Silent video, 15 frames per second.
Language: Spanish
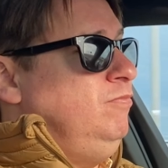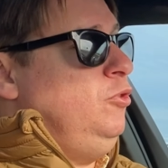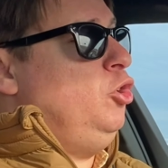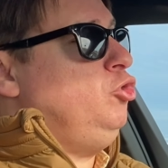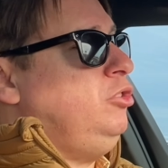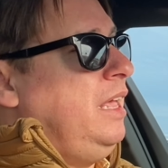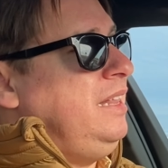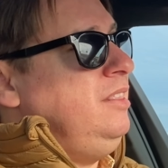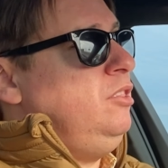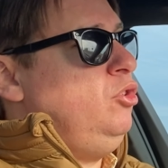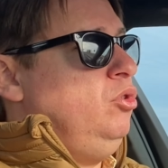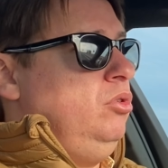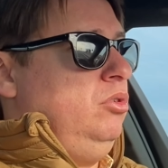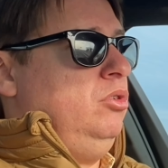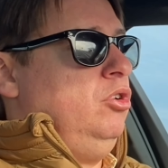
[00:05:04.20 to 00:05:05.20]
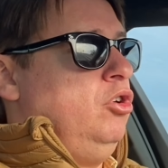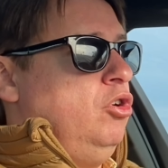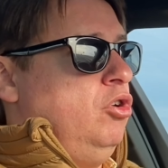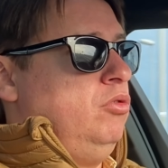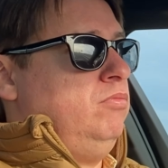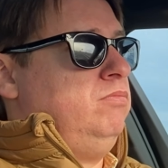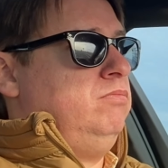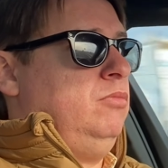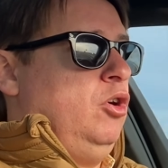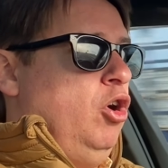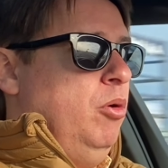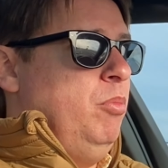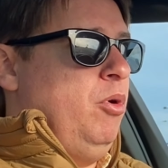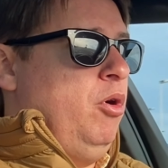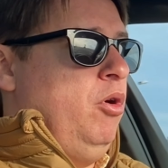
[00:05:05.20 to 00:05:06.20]
No tanto
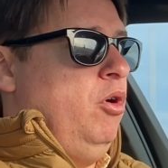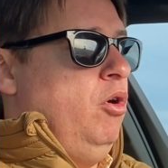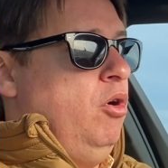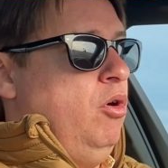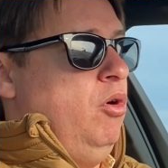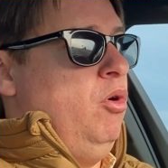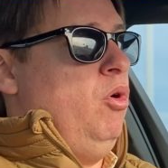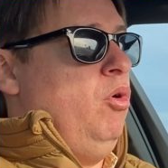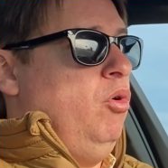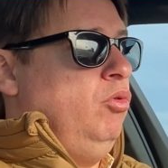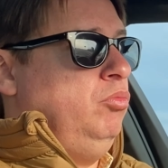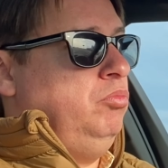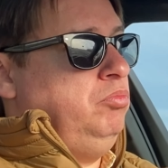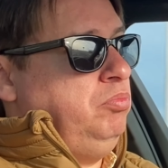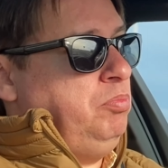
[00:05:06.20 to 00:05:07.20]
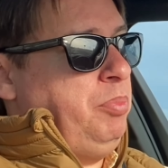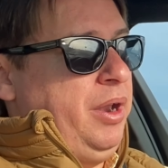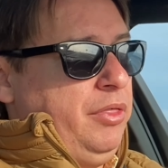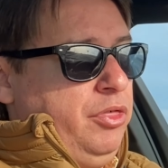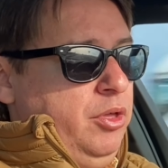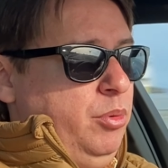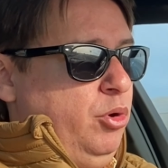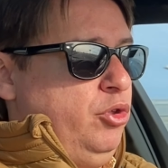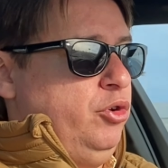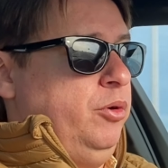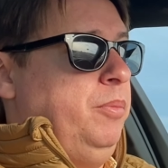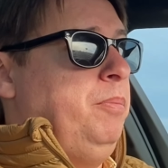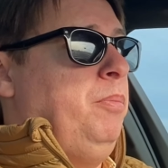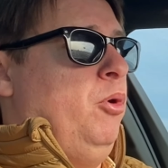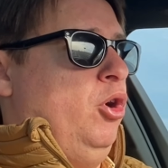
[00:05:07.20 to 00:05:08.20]
como percibo yo.
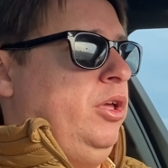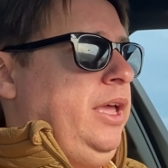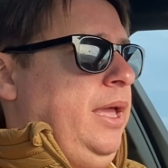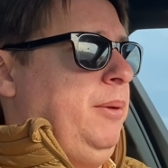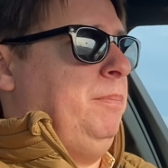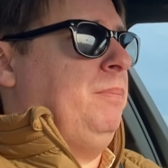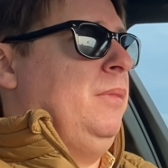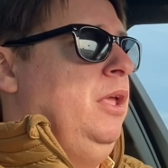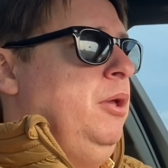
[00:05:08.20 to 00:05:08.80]
¿Por qué?